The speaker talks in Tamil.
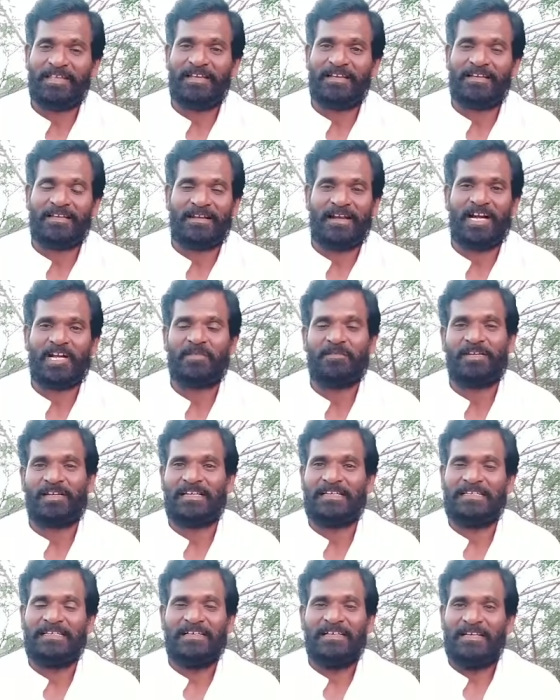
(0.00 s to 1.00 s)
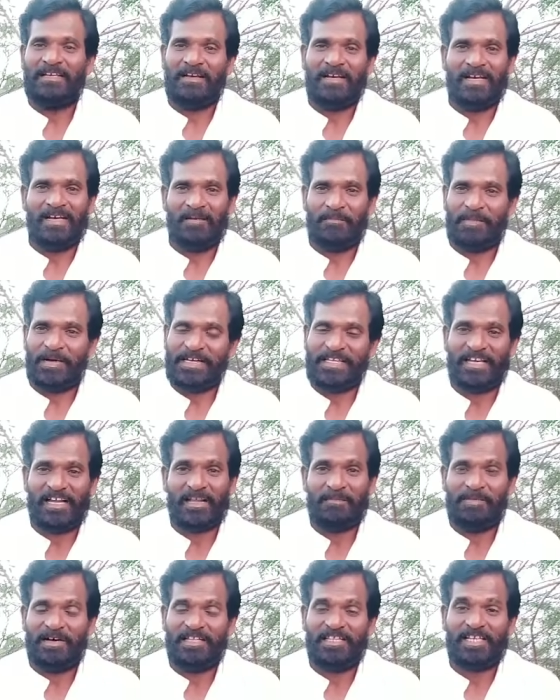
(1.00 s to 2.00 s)
பேர் எங்கள் ராணுவ வீரர்கள்
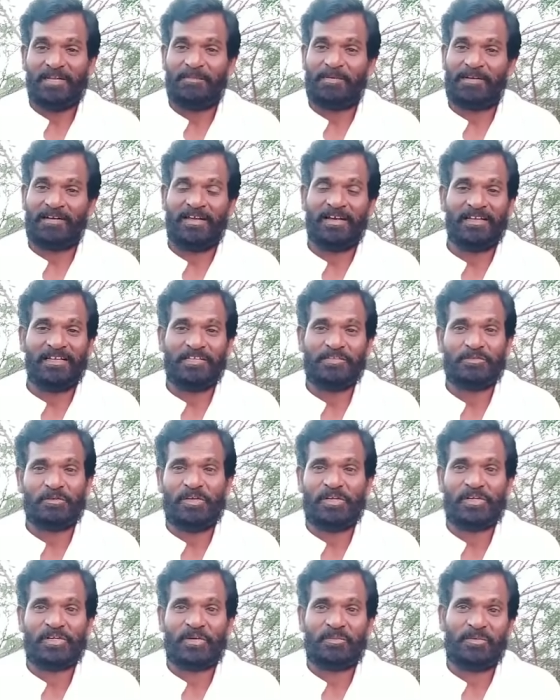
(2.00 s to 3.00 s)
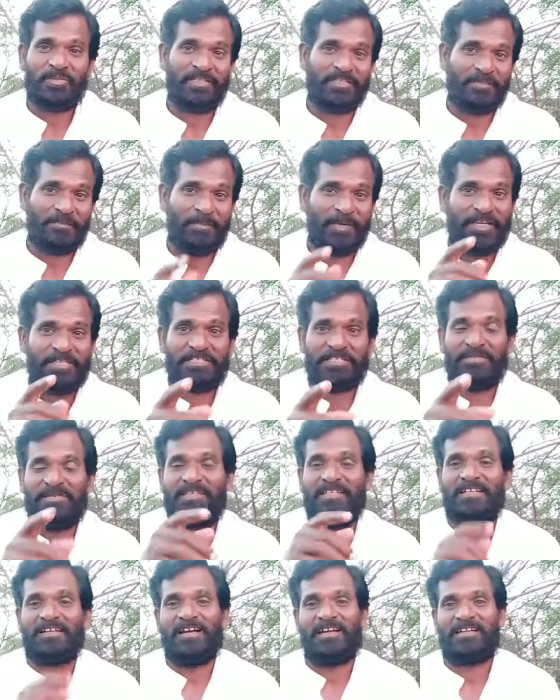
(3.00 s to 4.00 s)
பணியால பாதிக்கப்படுறாங்க என்று சொல்லுகின்ற போது அதை பேச
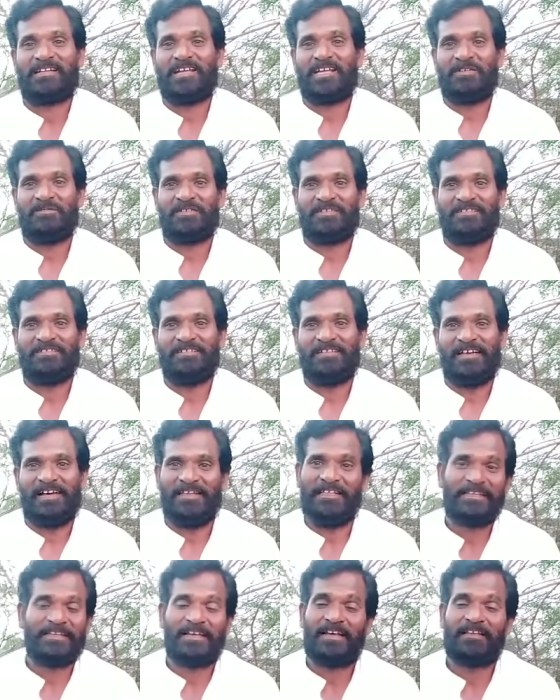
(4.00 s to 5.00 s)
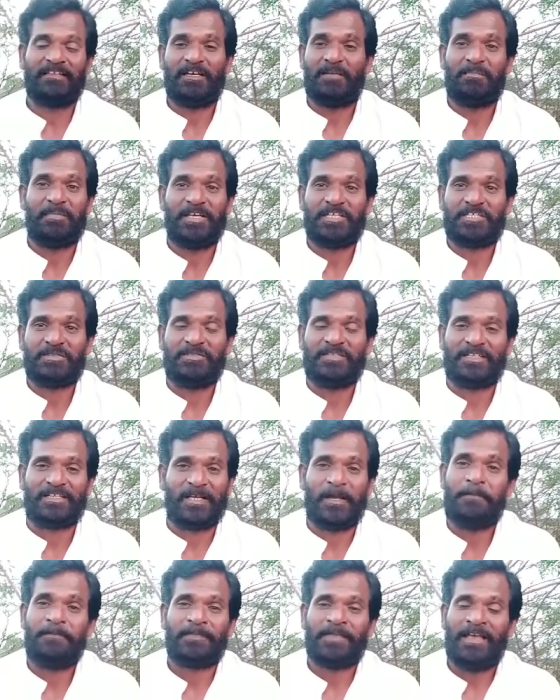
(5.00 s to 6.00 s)
வேண்டிய கட்டாயம் வருது அதுக்காக தான் பேச
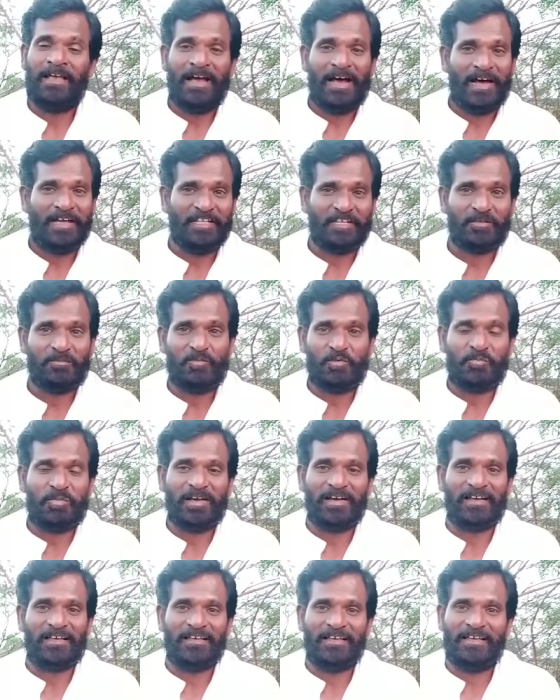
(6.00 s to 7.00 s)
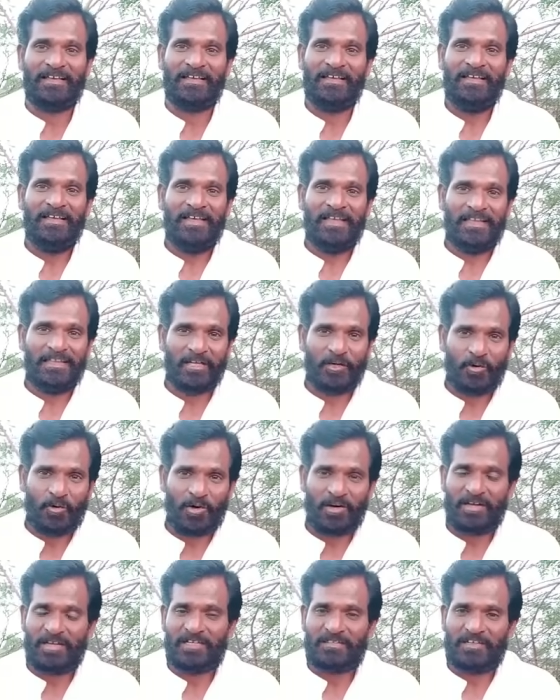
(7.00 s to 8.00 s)
வந்திருக்கேன் அதுக்கு முன்பாக இந்த
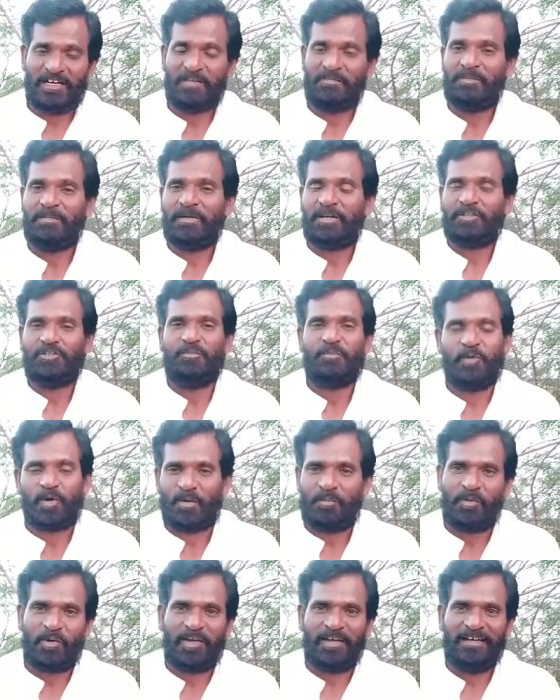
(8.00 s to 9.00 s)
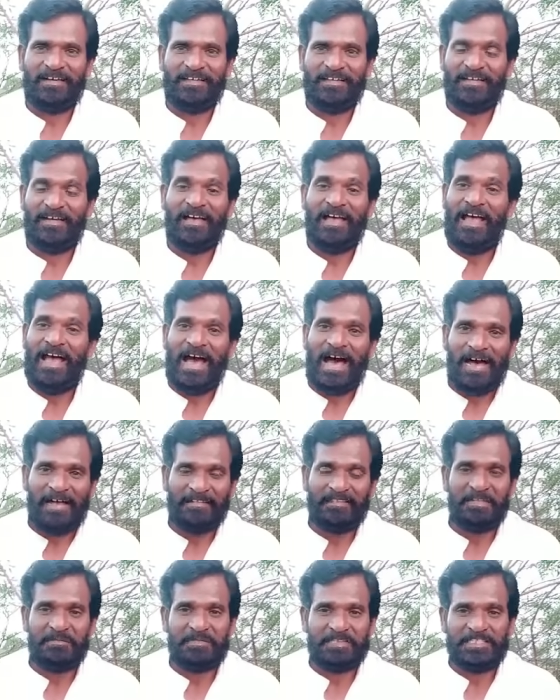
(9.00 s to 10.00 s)
கொரோனா தடுப்பு மருந்து போட போகிறாங்க இல்லையா
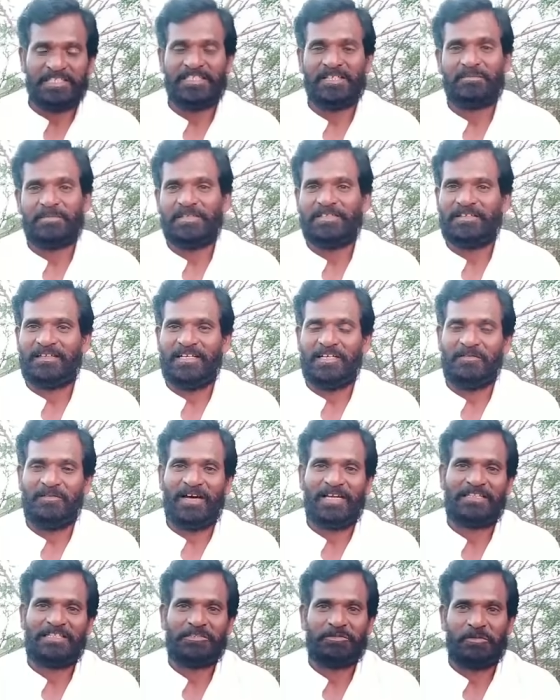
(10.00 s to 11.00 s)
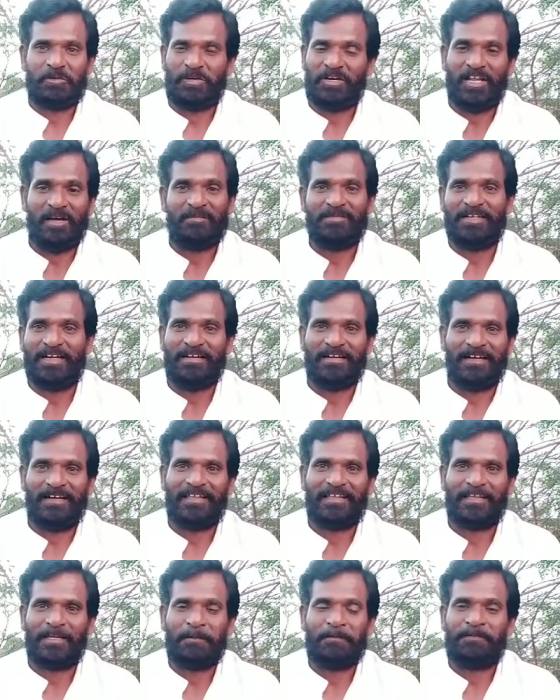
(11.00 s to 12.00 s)
அந்த விஷயத்தை பற்றி ரெண்டு வார்த்தை சொல்லலாம்னு நான்
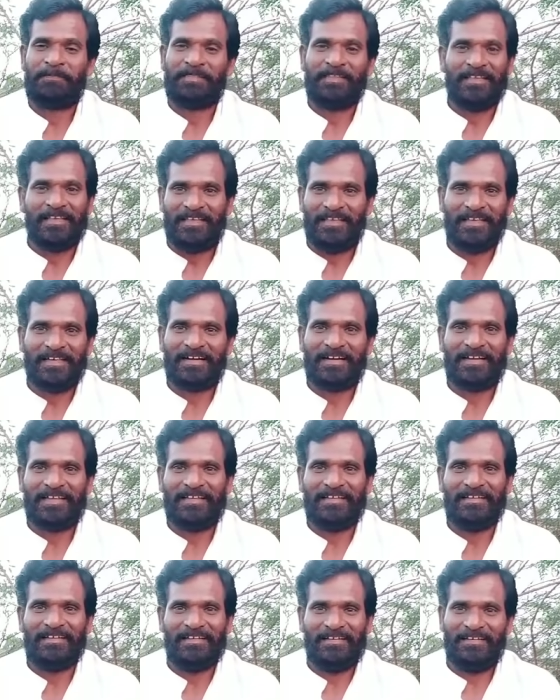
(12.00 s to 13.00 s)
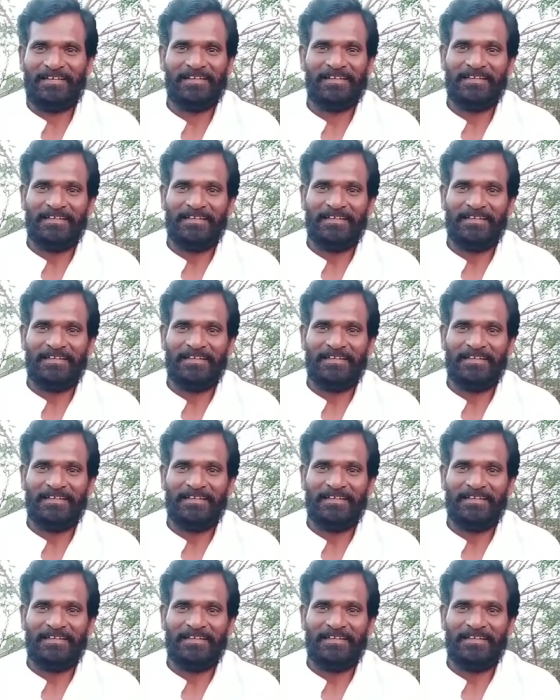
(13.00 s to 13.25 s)
நினைக்கிறேன் ஏன் கேட்டிங்கன்னா